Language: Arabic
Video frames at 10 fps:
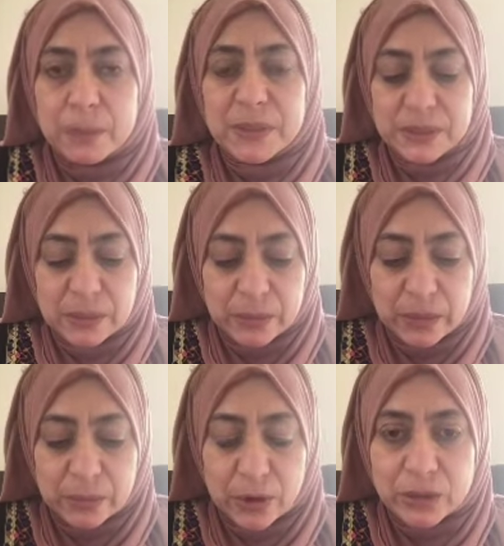بس
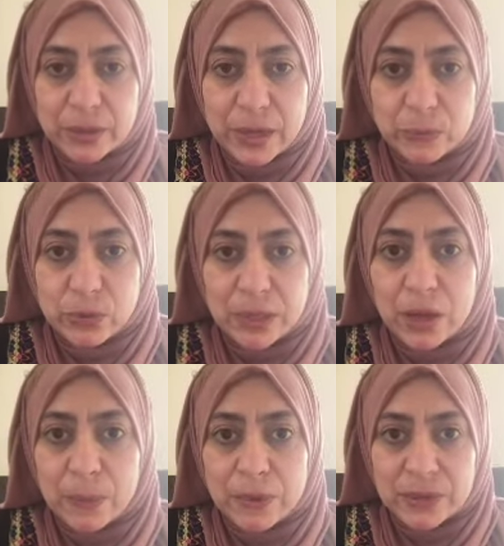المرض الحمد لله
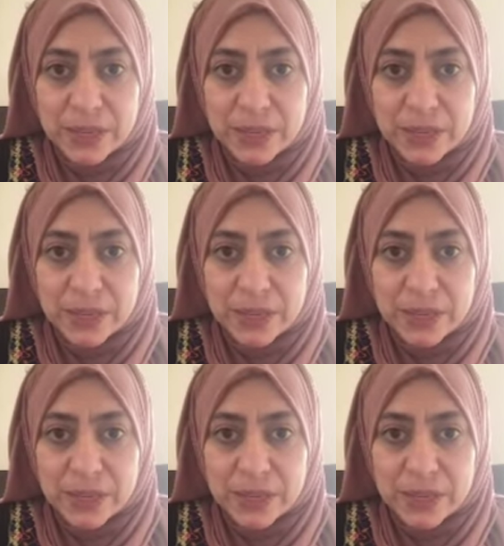ربنا